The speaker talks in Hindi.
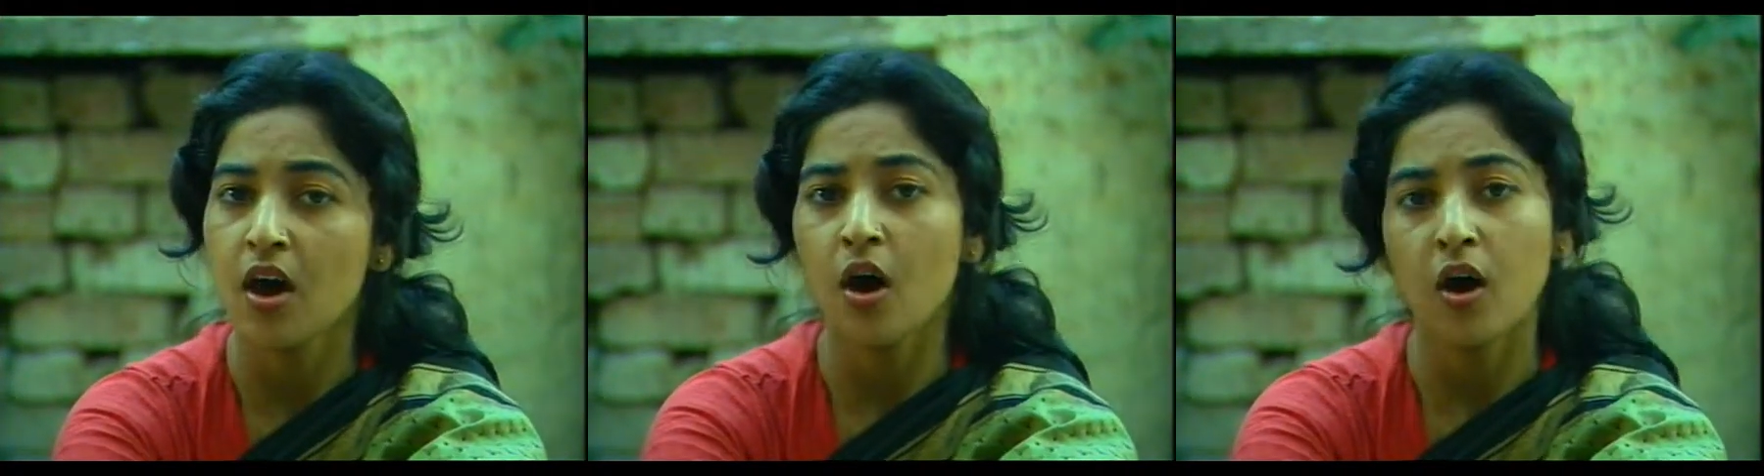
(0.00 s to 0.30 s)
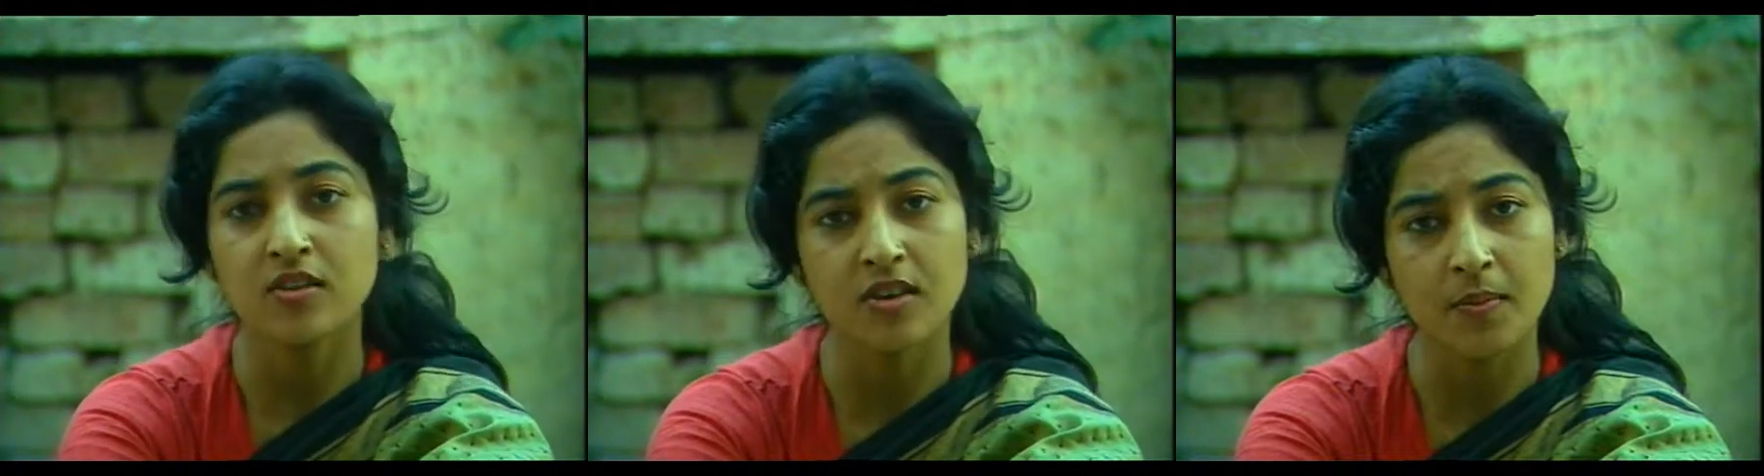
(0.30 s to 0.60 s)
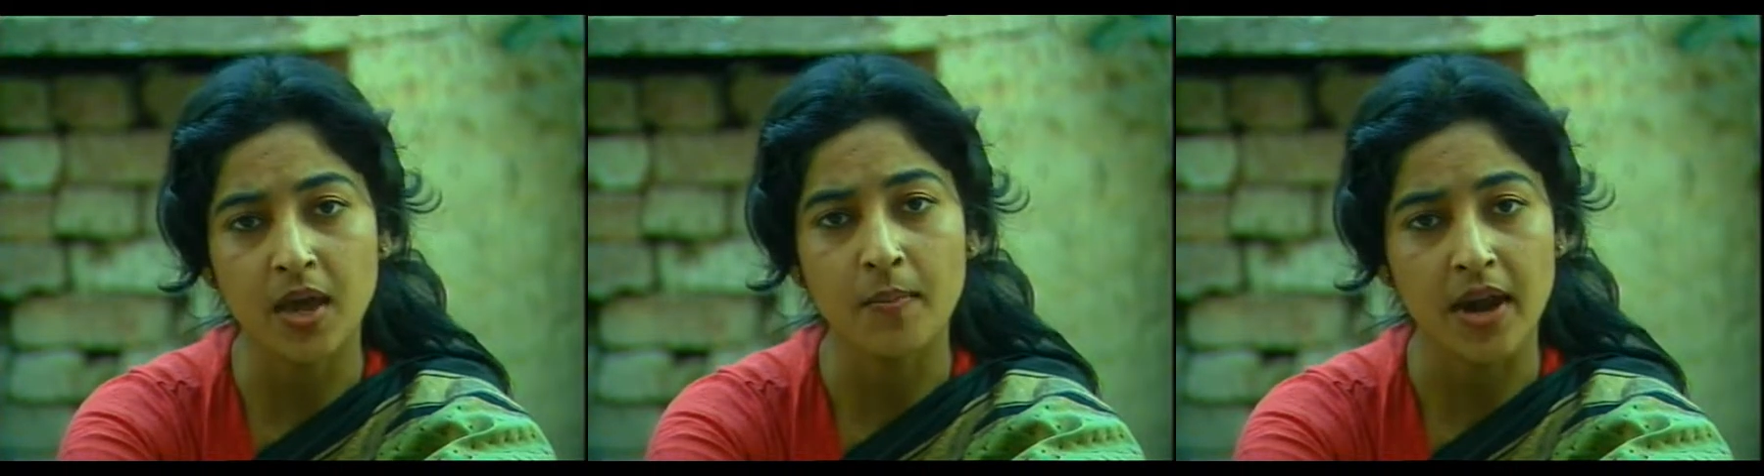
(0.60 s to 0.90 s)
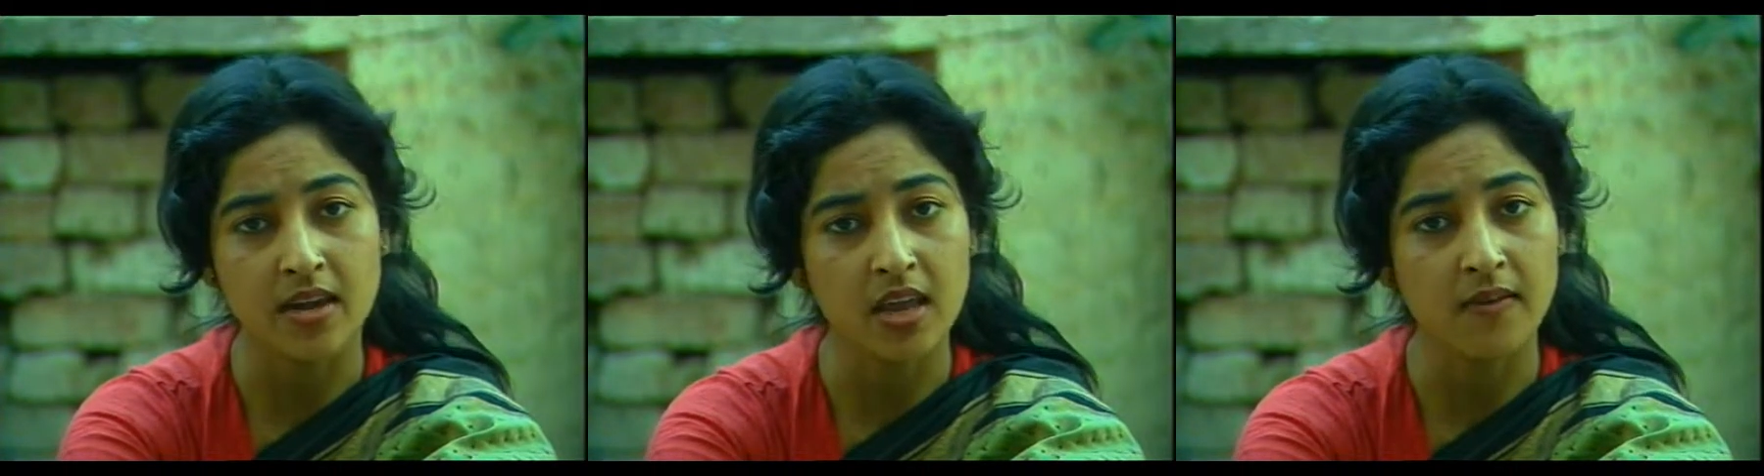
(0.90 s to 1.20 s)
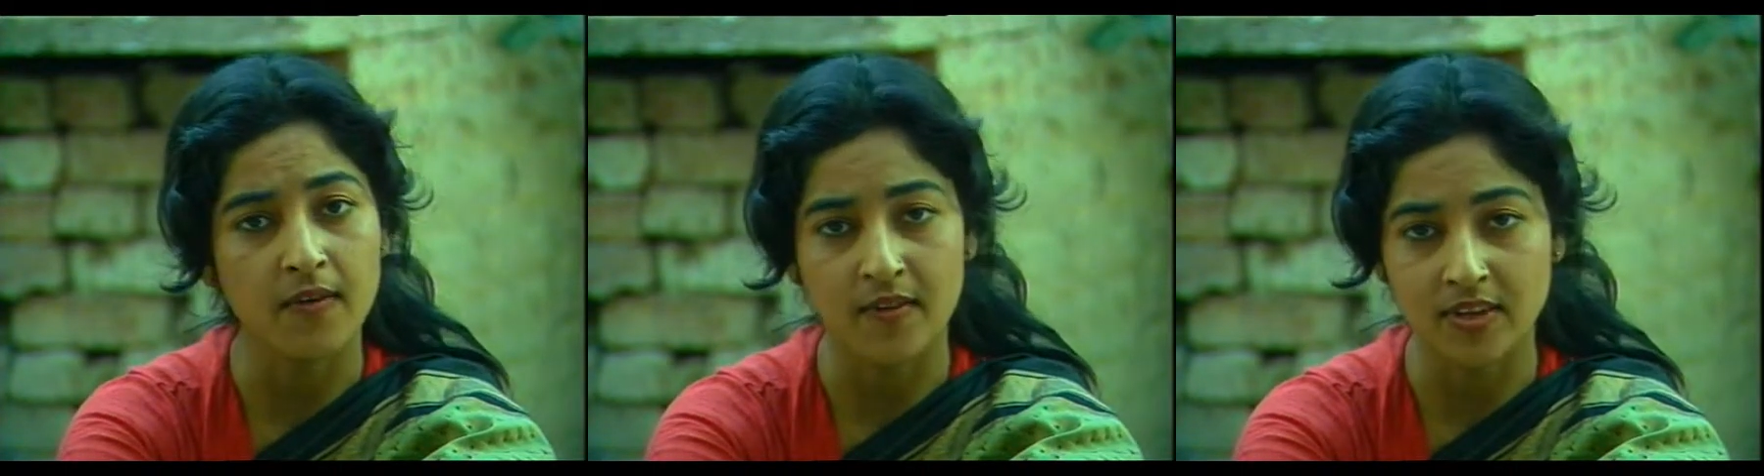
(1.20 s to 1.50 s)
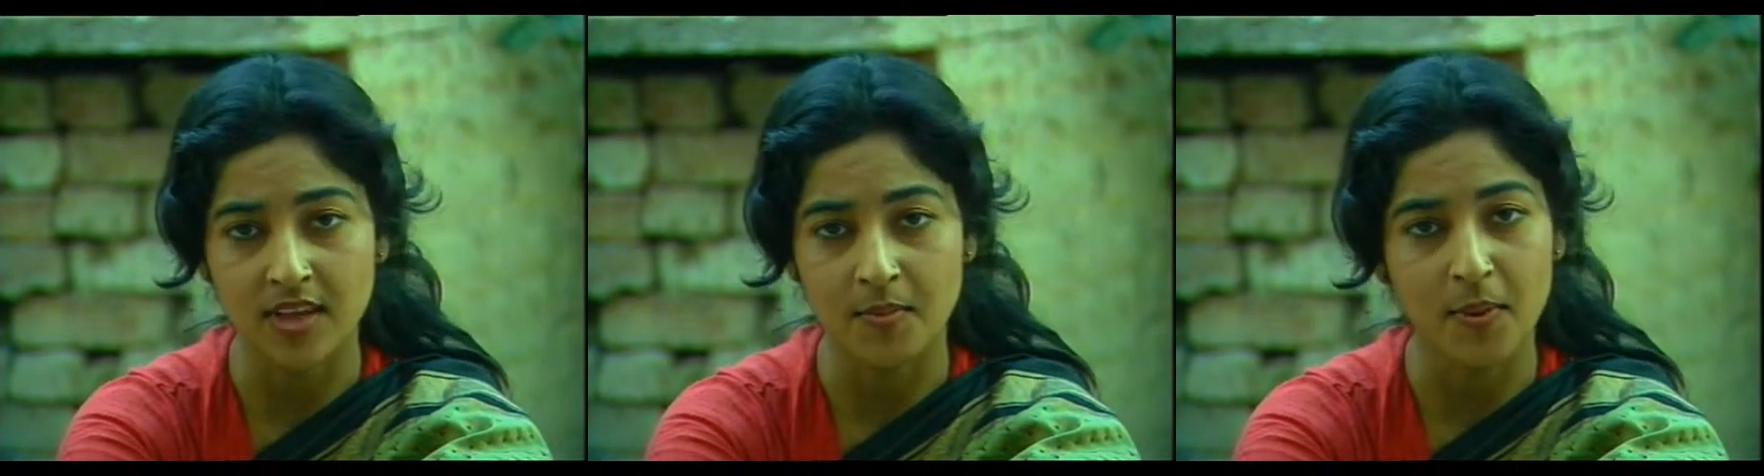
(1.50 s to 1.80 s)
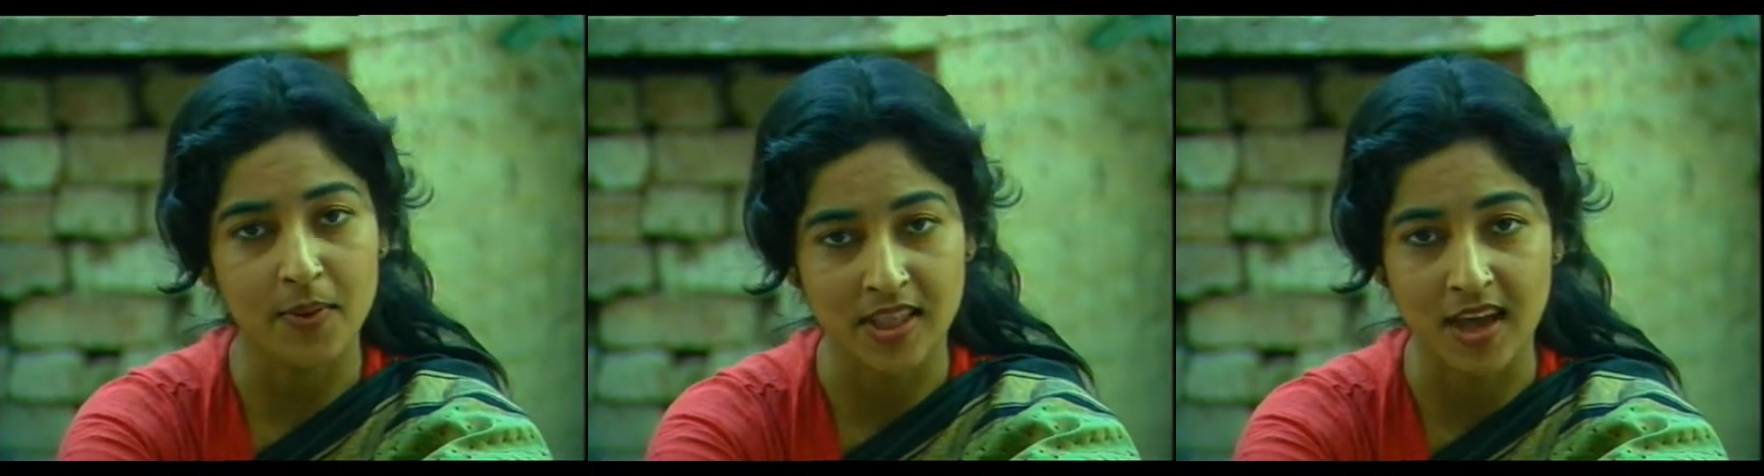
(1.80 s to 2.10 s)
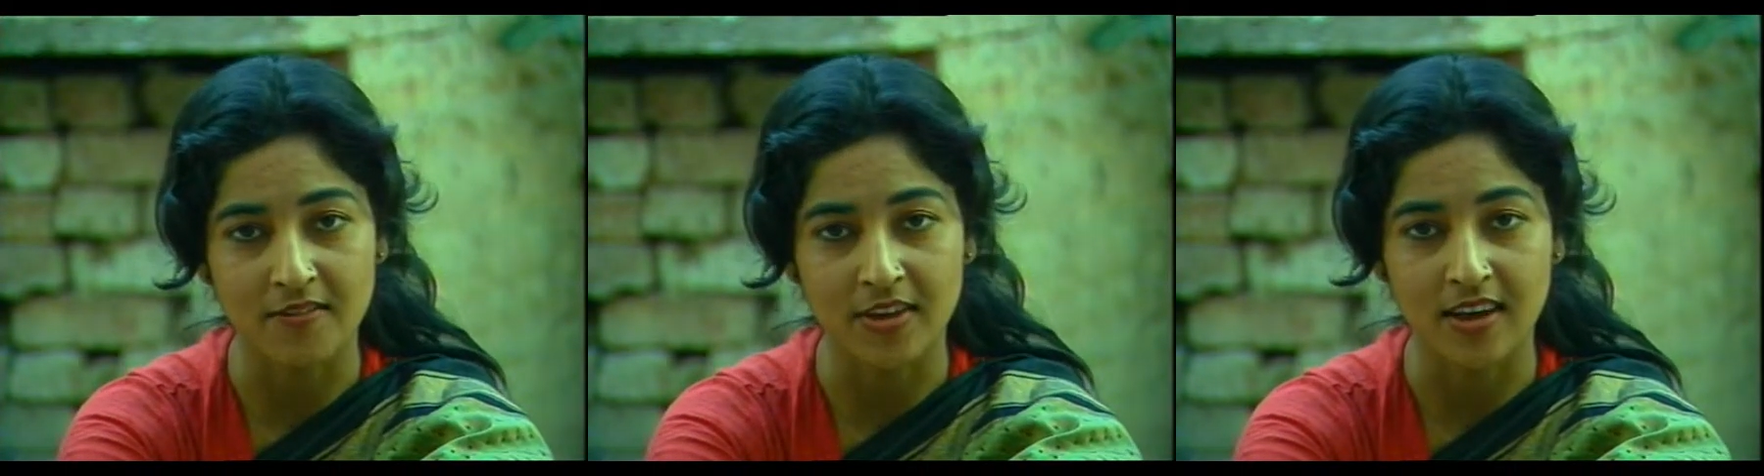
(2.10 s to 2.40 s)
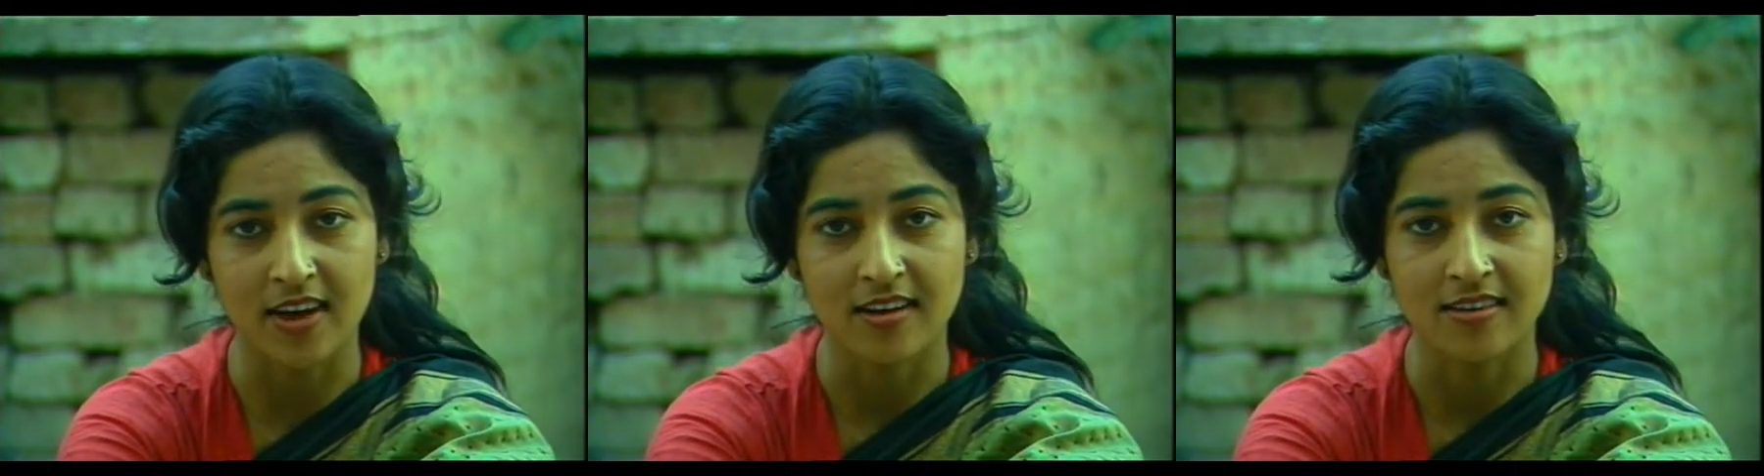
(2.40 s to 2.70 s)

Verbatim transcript: और सबके बैठने की व्यवस्था में बदलाव किया